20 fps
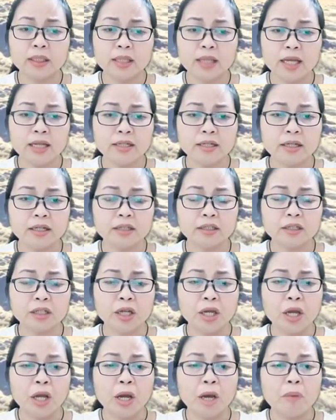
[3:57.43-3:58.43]
Thế nên,
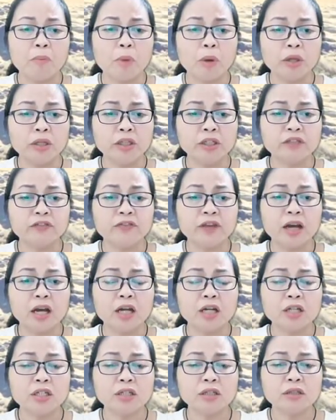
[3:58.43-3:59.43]
mọi người phải
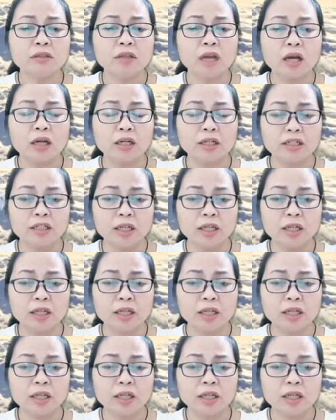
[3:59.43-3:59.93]
hết sức thận